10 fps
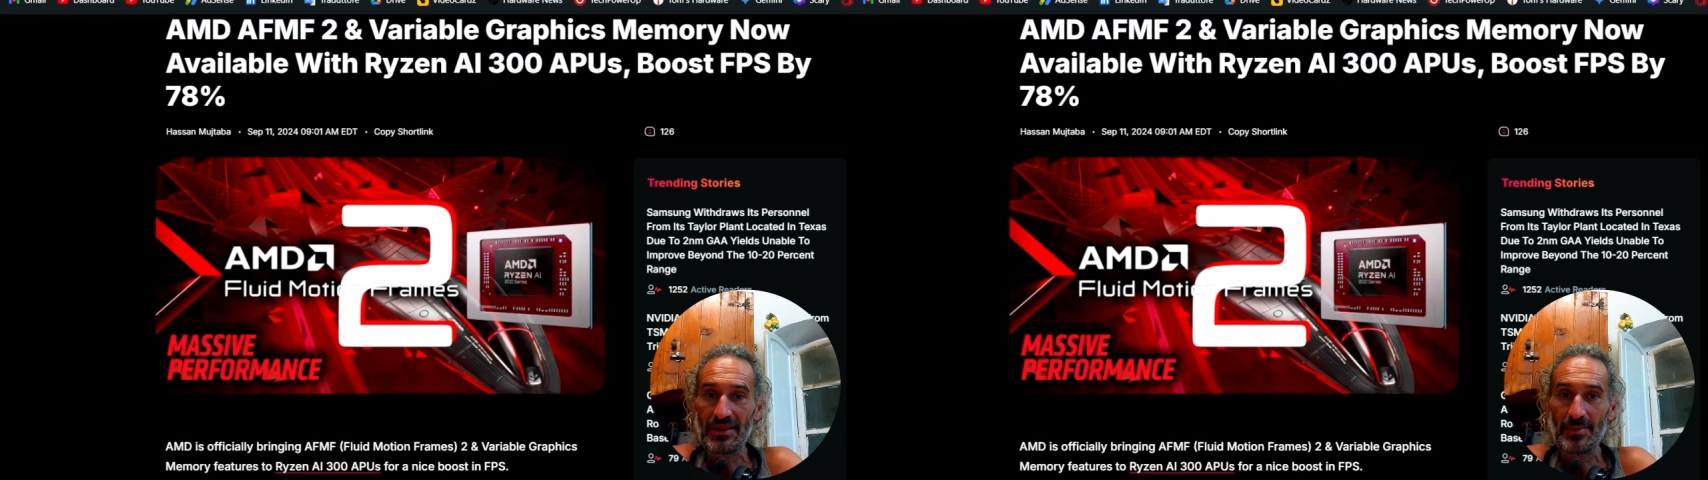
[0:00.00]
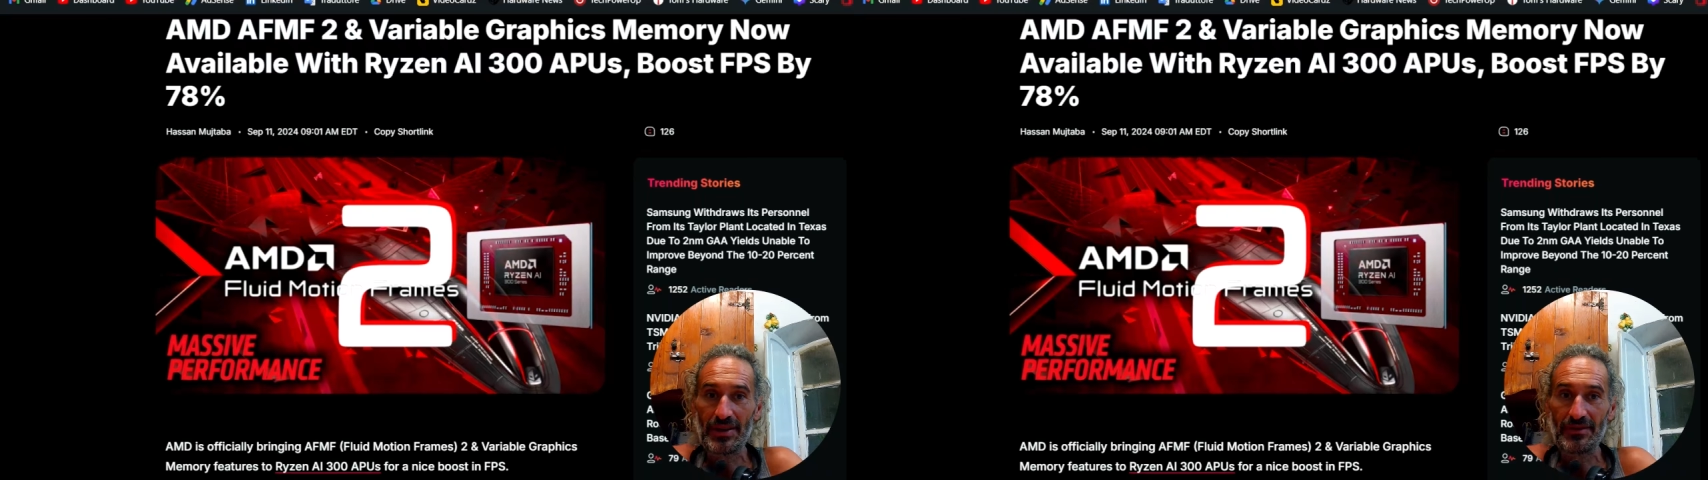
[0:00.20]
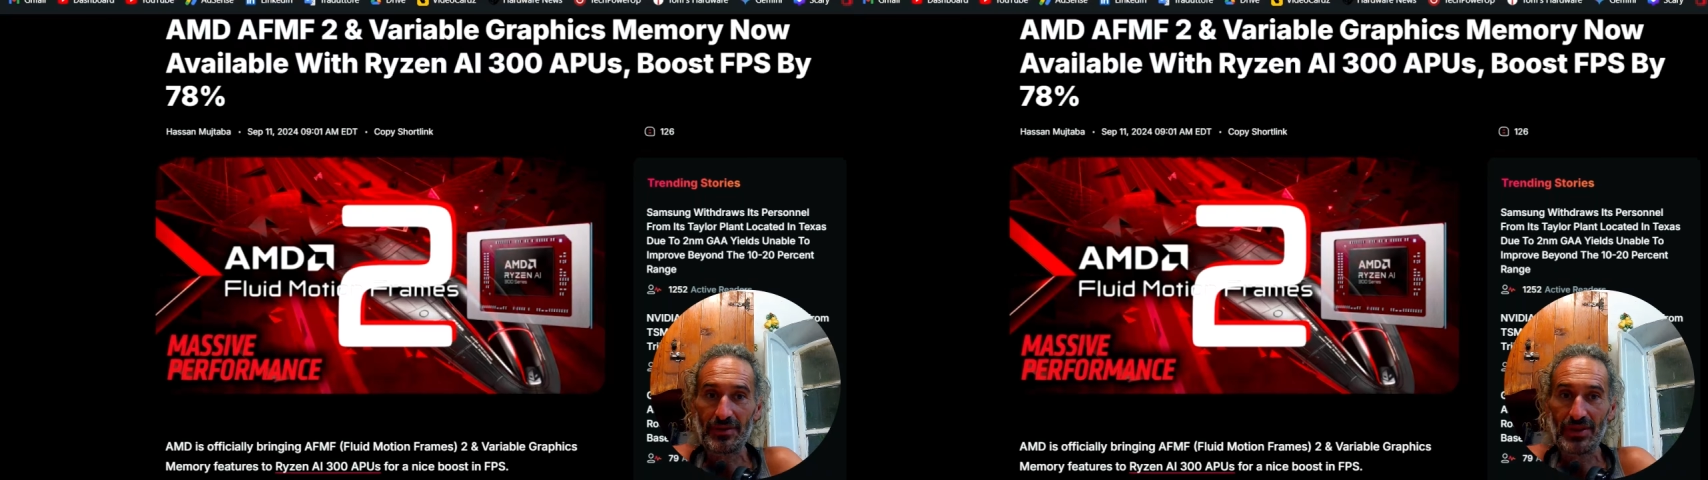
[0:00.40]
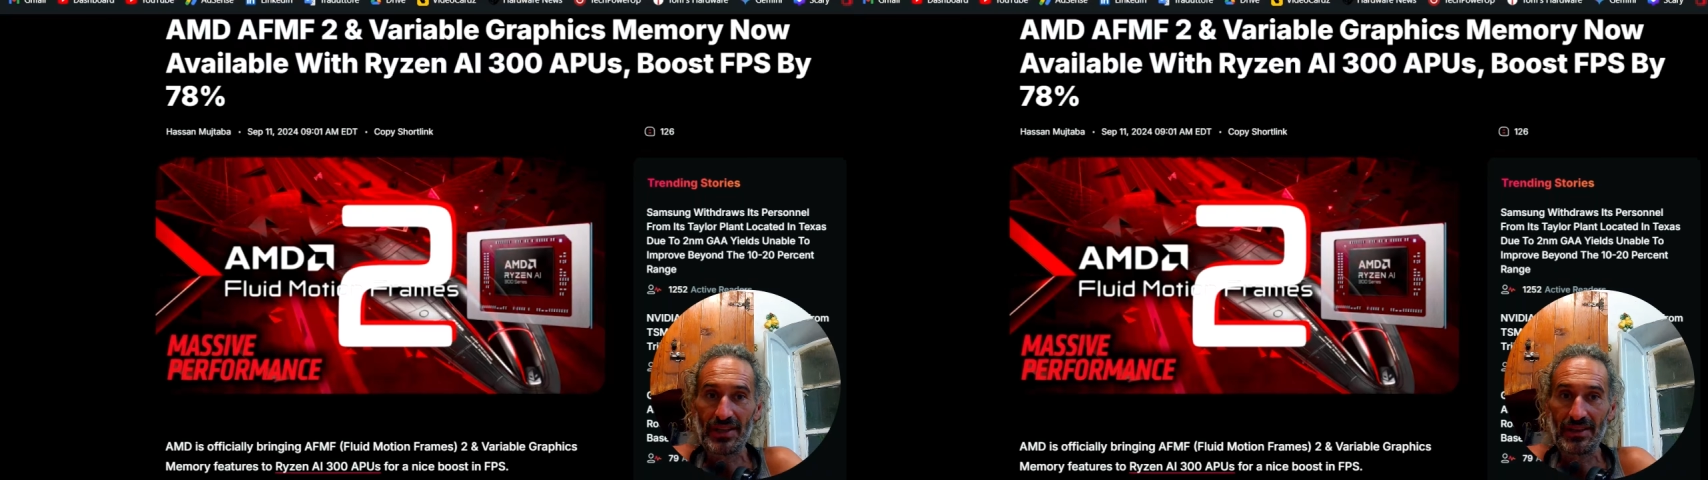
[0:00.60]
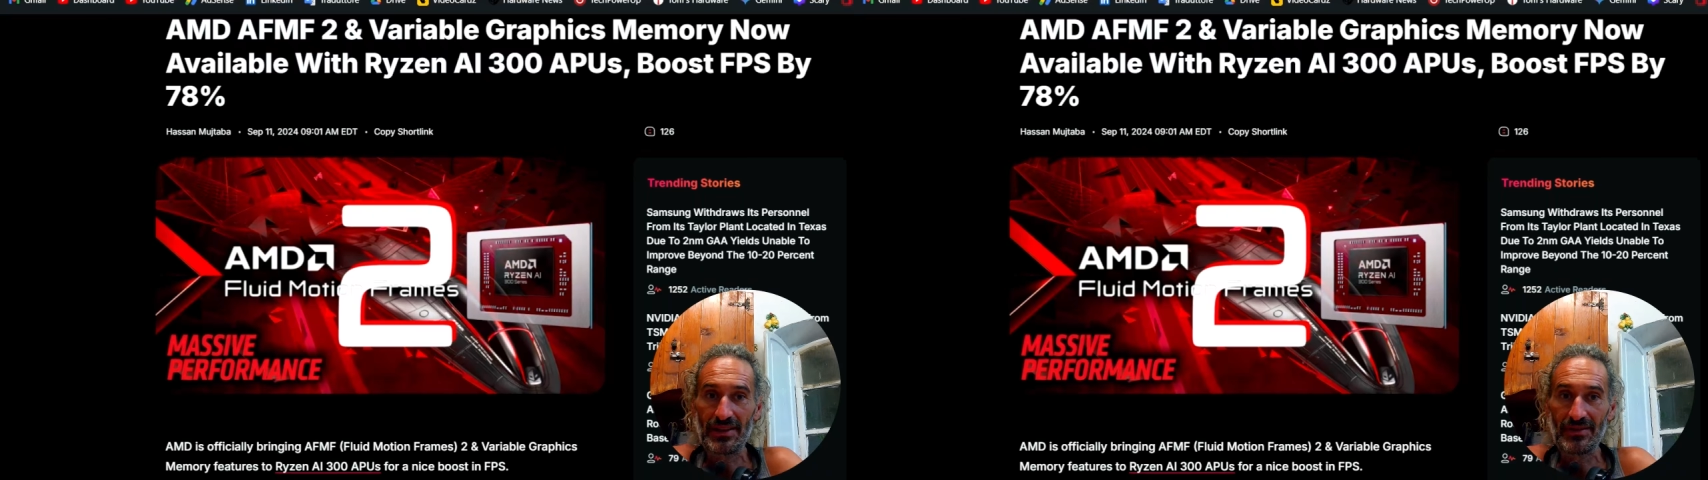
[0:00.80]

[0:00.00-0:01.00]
per i fondelli,